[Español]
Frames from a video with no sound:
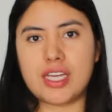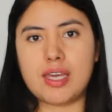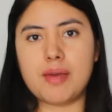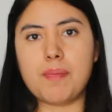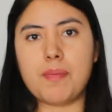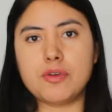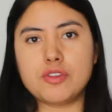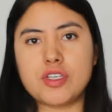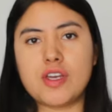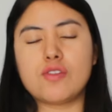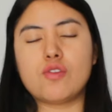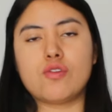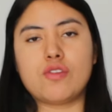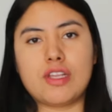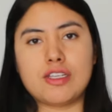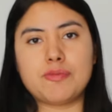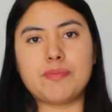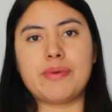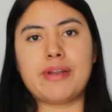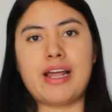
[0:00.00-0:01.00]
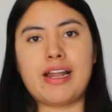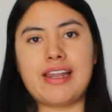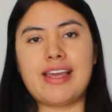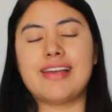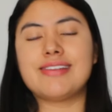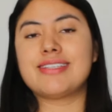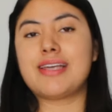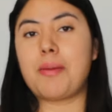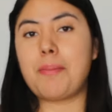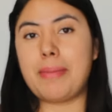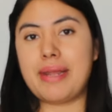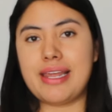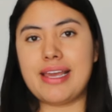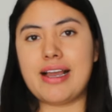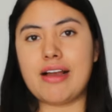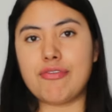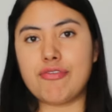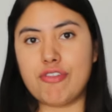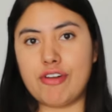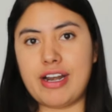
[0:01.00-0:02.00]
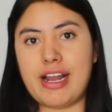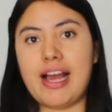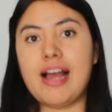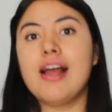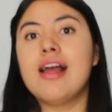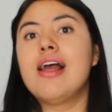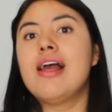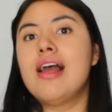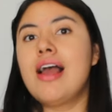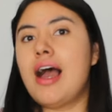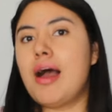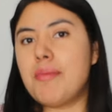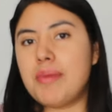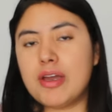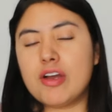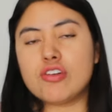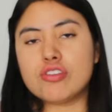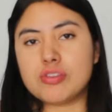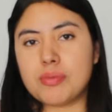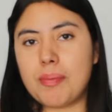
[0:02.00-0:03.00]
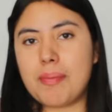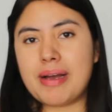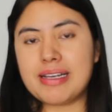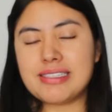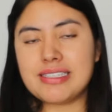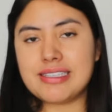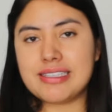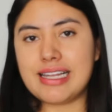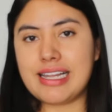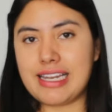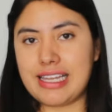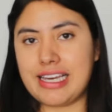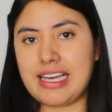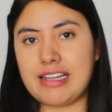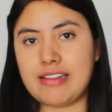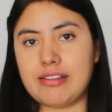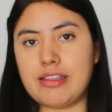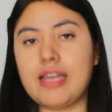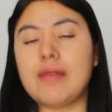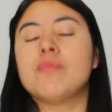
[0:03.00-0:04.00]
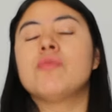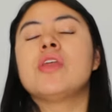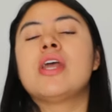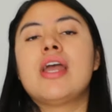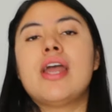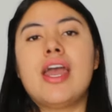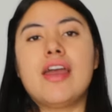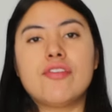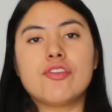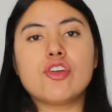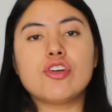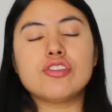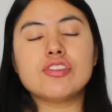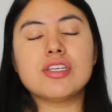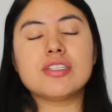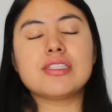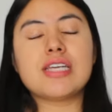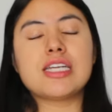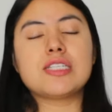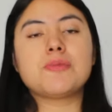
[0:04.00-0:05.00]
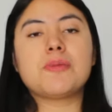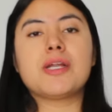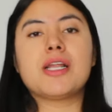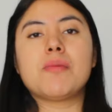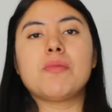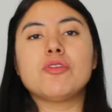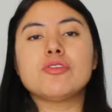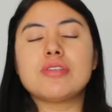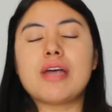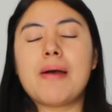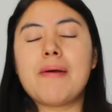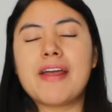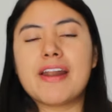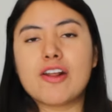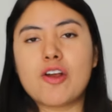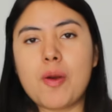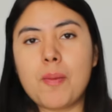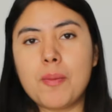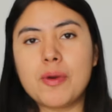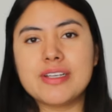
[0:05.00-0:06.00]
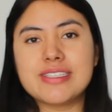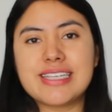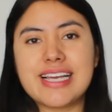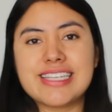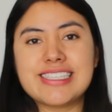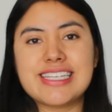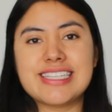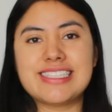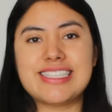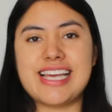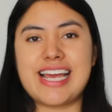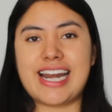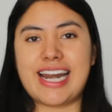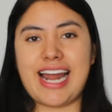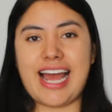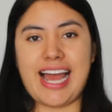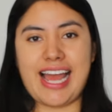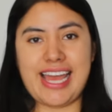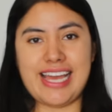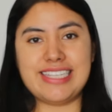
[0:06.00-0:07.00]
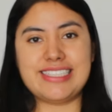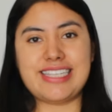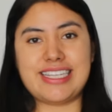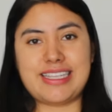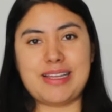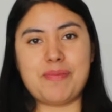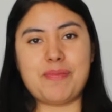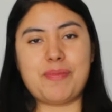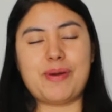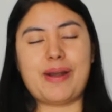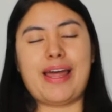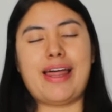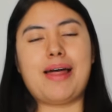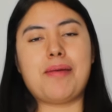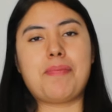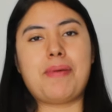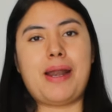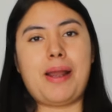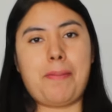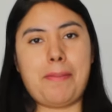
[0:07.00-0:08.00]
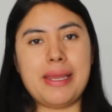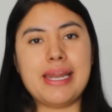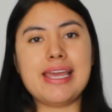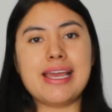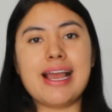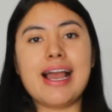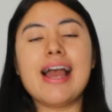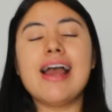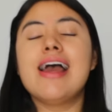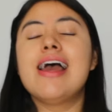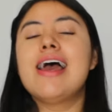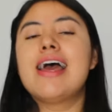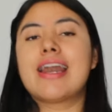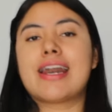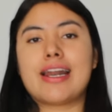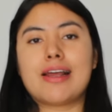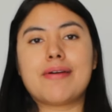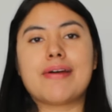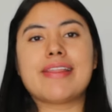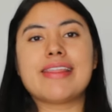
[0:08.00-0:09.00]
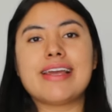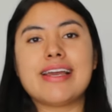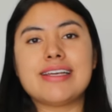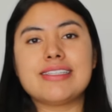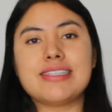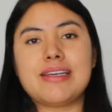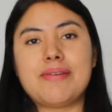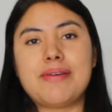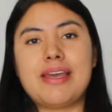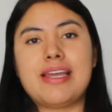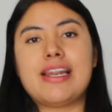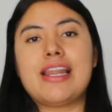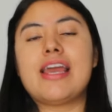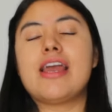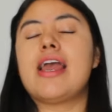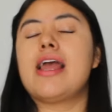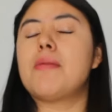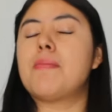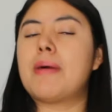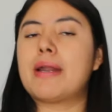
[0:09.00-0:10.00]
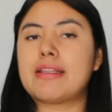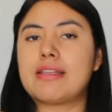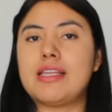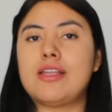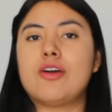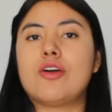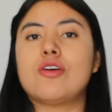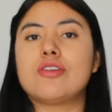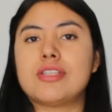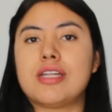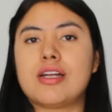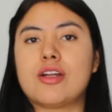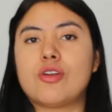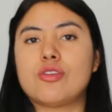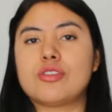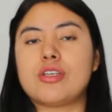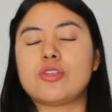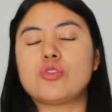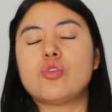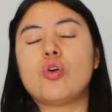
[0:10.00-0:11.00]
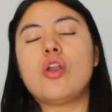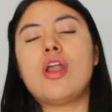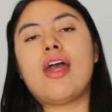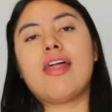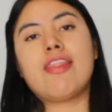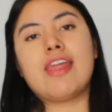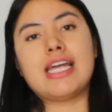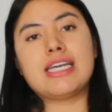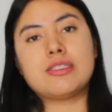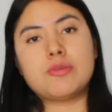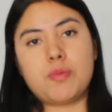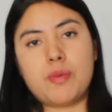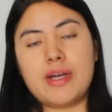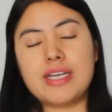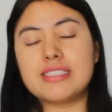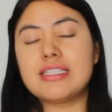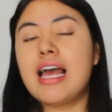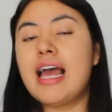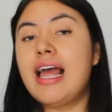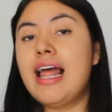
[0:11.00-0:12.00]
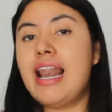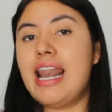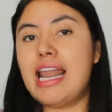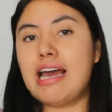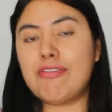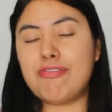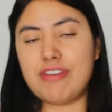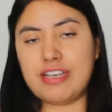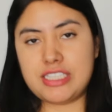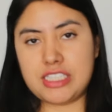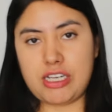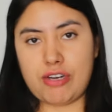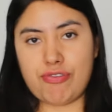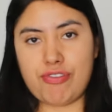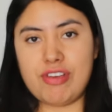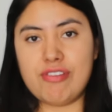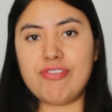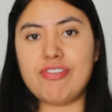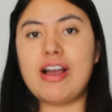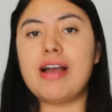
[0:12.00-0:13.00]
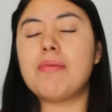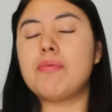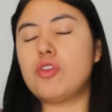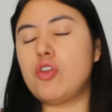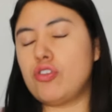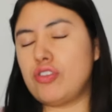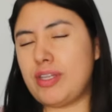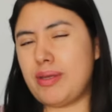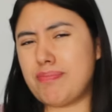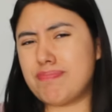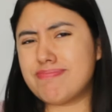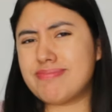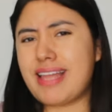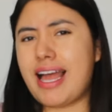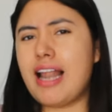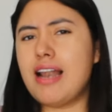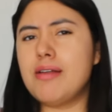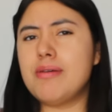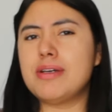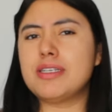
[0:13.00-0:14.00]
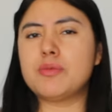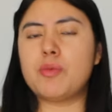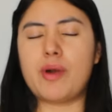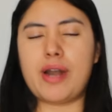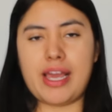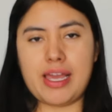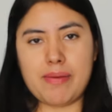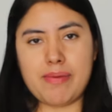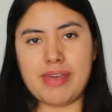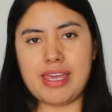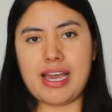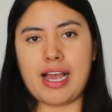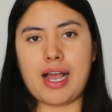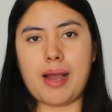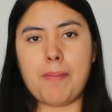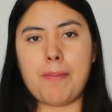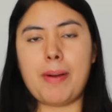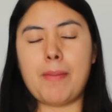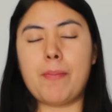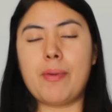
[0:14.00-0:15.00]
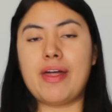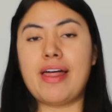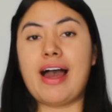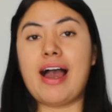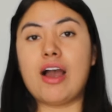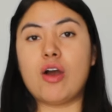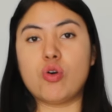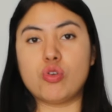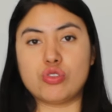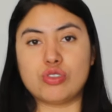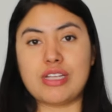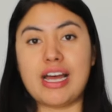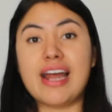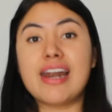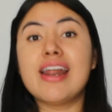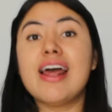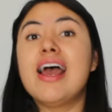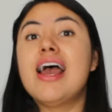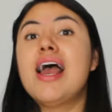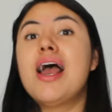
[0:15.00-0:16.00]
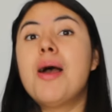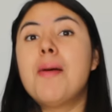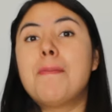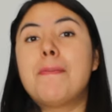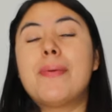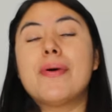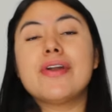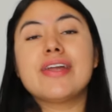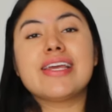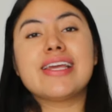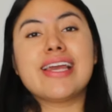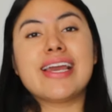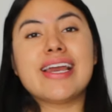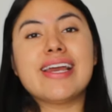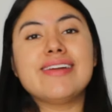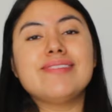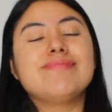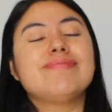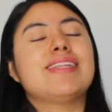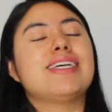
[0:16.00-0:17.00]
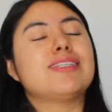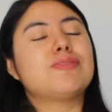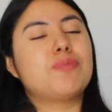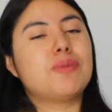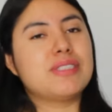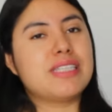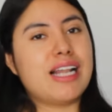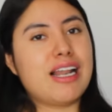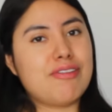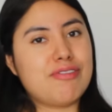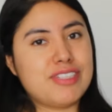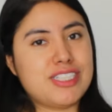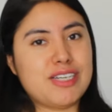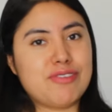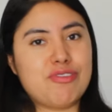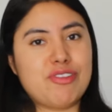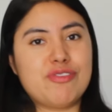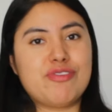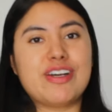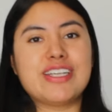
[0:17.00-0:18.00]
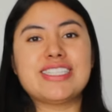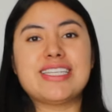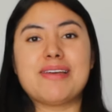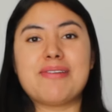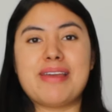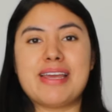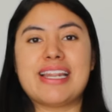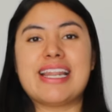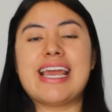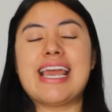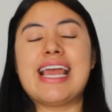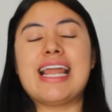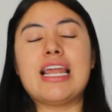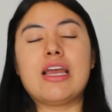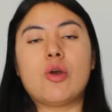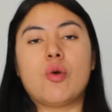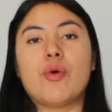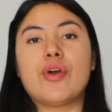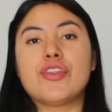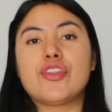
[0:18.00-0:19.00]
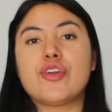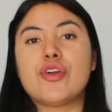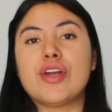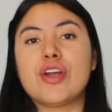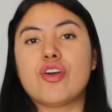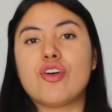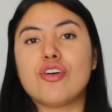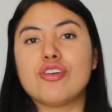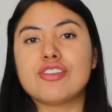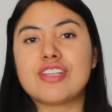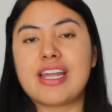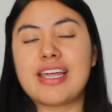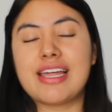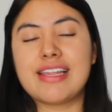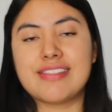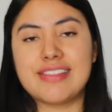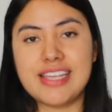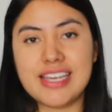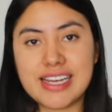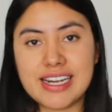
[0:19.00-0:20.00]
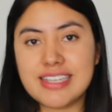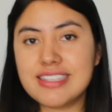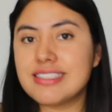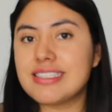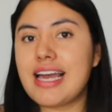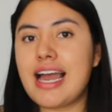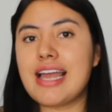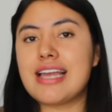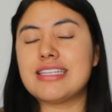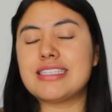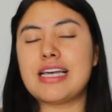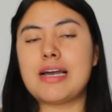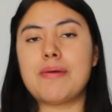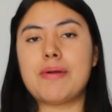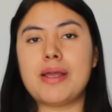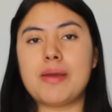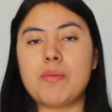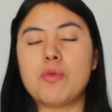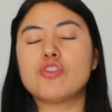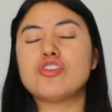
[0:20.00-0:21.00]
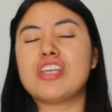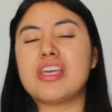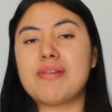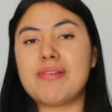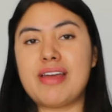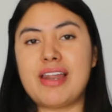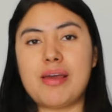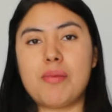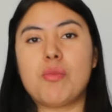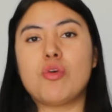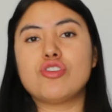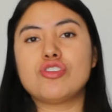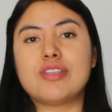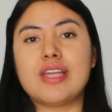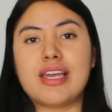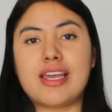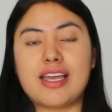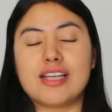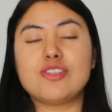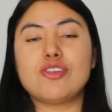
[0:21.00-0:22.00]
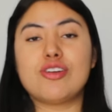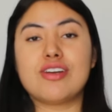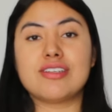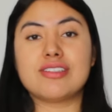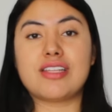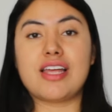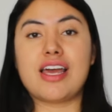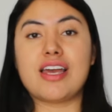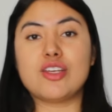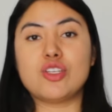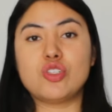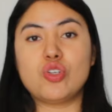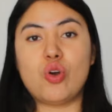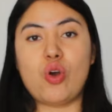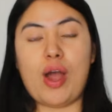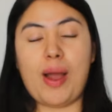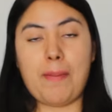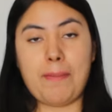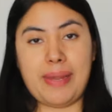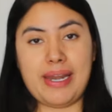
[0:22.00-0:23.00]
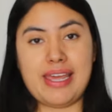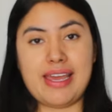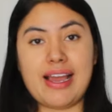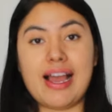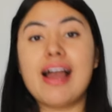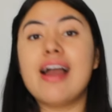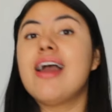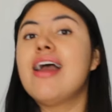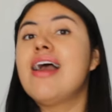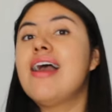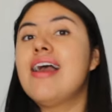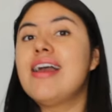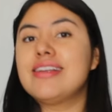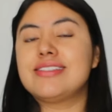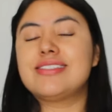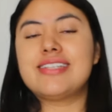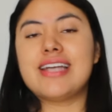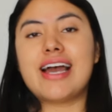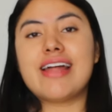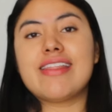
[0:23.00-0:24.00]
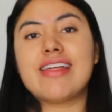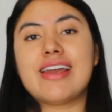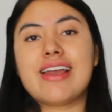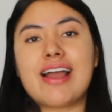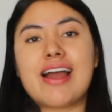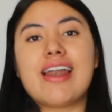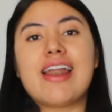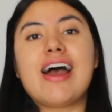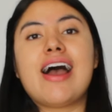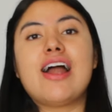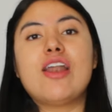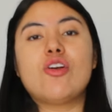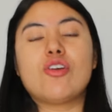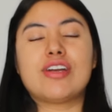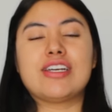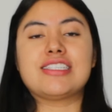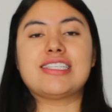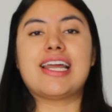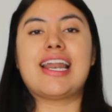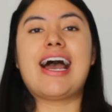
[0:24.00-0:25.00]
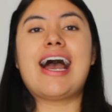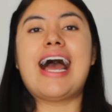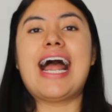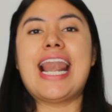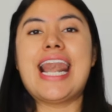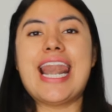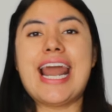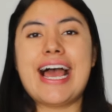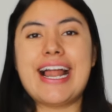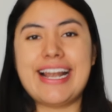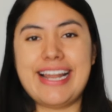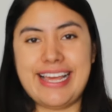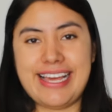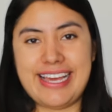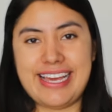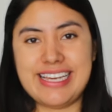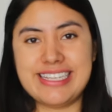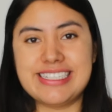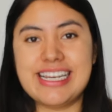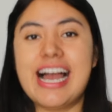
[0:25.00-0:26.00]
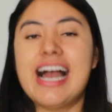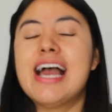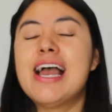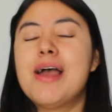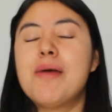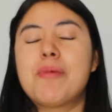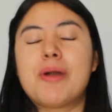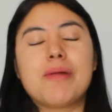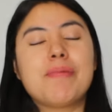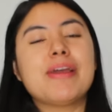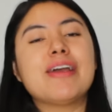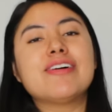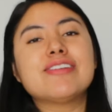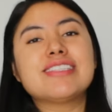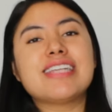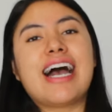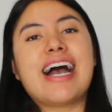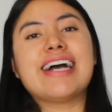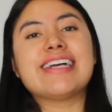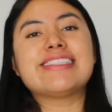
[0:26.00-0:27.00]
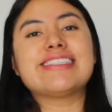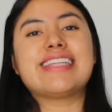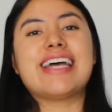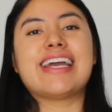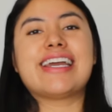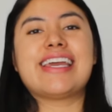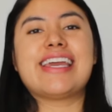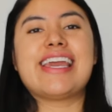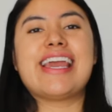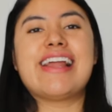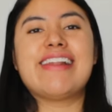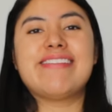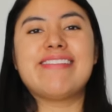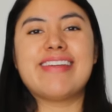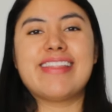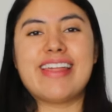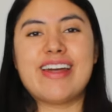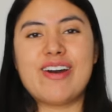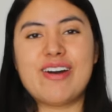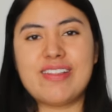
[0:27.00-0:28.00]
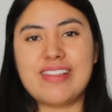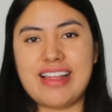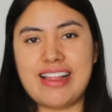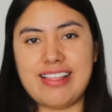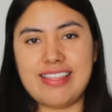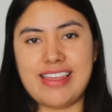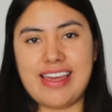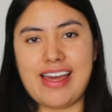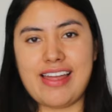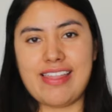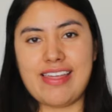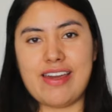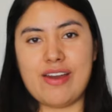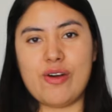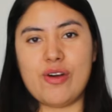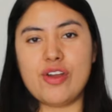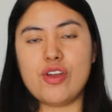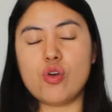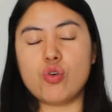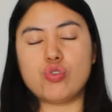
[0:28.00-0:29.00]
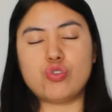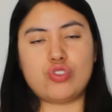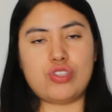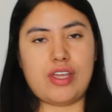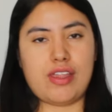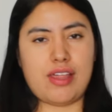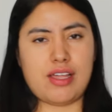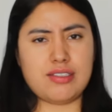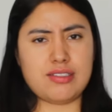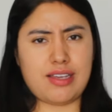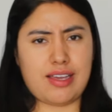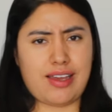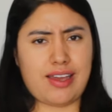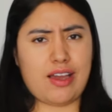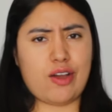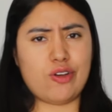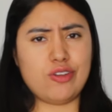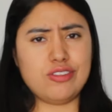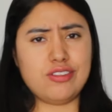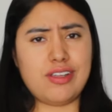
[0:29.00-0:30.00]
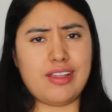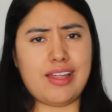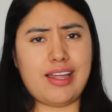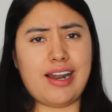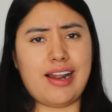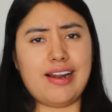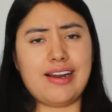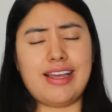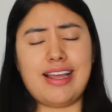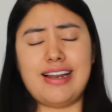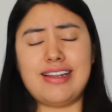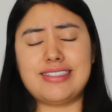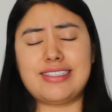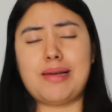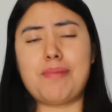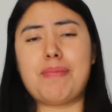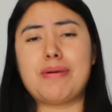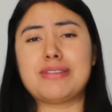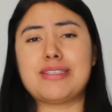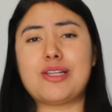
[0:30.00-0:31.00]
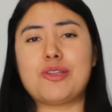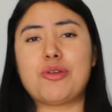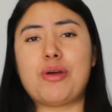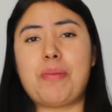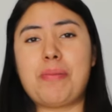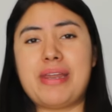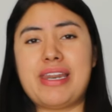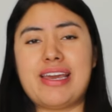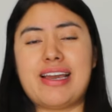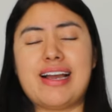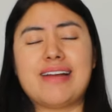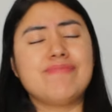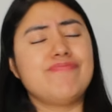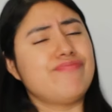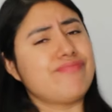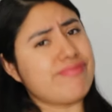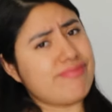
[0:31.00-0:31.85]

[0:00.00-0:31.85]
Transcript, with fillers: equipos que tú te esperarías que América fuera, amigos, más inteligente. Entonces, esperemos a ver cómo es que se cierra esta temporada para América. Recuerden que se viene el partido contra Cruz Azul, después la fecha FIFA, donde tal vez por ahí Villacampa pueda ajustar. Porque después de la fecha FIFA se viene el encuentro en contra de Tigres. Ahí sabremos y veremos de qué es lo que está hecho América ya de cara a lo que será la liguilla. Pero amigos, hasta aquí el video del día de hoy. ¿Ustedes qué consideran que le está pasando a América?